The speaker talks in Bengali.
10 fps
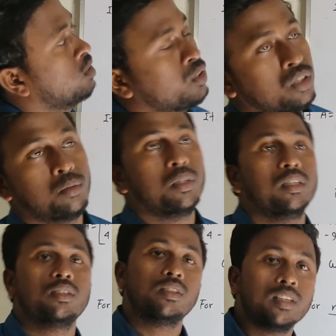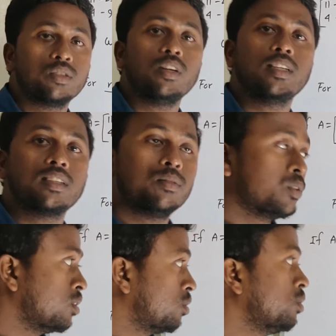সত্য হবে সো দ্যাটস অল আজকের
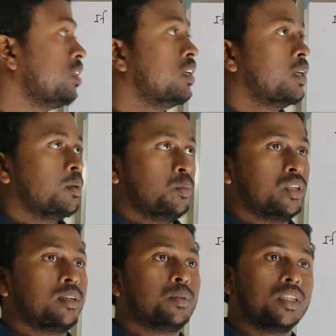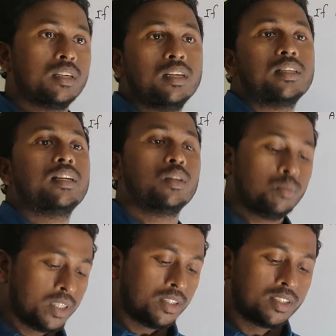মতো এটুকুই পরে আমি রিলেটেড আরও
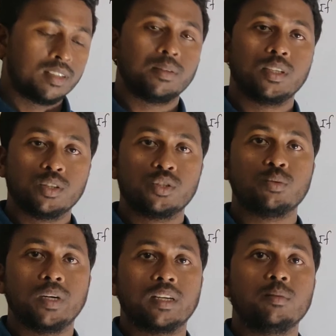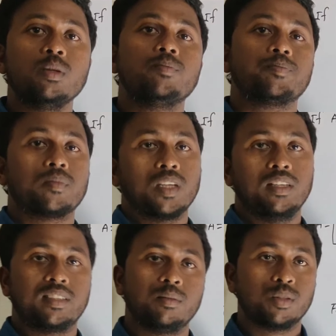ম্যাট্রিক্সের ভিডিও কিছু বানাবো
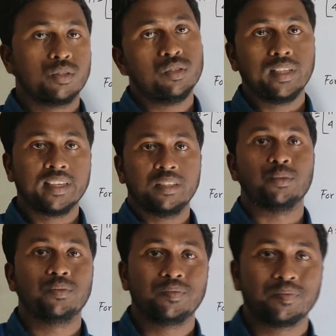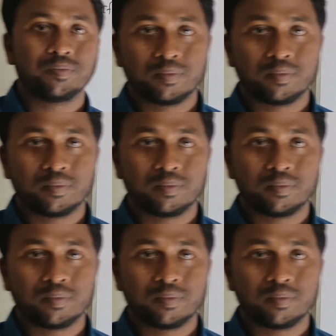আজকের মতো এটুকু থ্যাংক ইউ